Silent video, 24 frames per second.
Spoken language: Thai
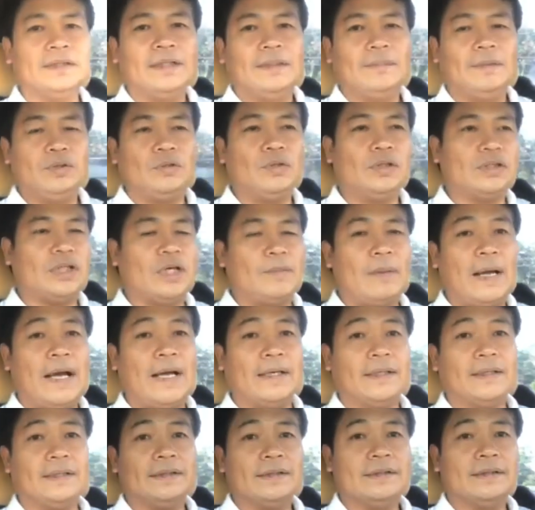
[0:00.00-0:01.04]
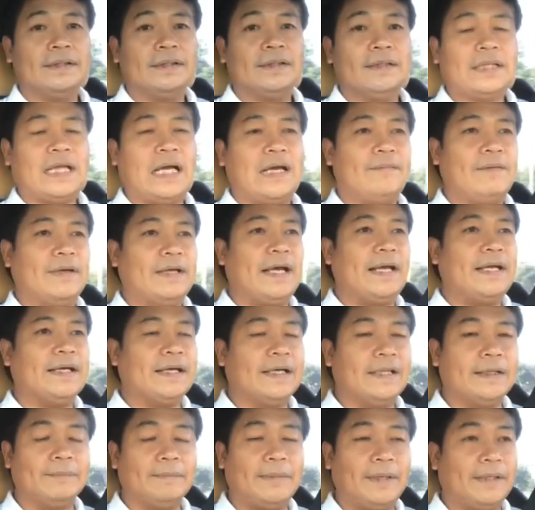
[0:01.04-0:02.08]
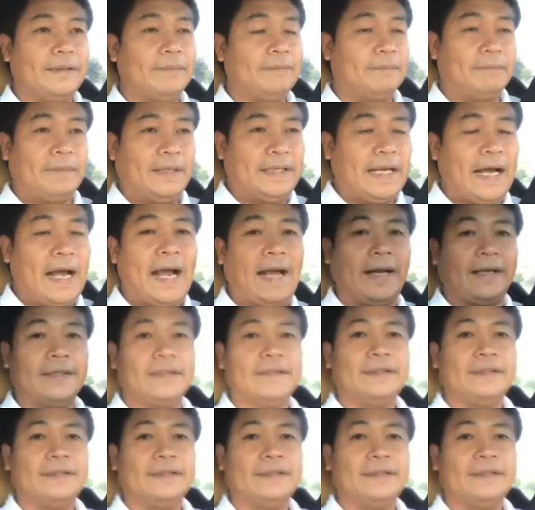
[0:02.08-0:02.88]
ไปช่วยชาวบ้านถามว่าได้เงินไหมไม่ได้